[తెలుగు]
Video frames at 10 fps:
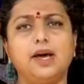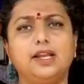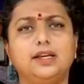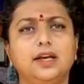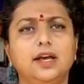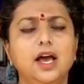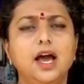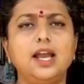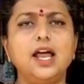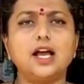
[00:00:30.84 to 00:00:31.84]
అమ్మాలి
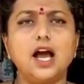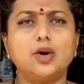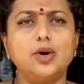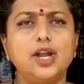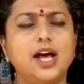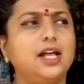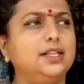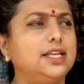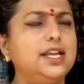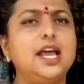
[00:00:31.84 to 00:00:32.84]
అలా కాకుండా
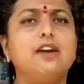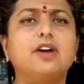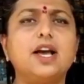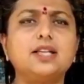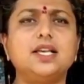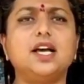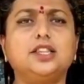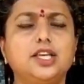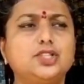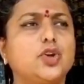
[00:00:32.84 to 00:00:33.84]
దీన్ని అవకాశంగా
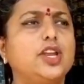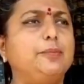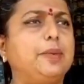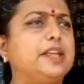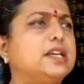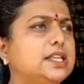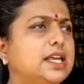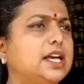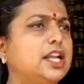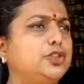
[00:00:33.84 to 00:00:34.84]
తీసుకొని ప్రజల
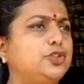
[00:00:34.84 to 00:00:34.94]
దగ్గర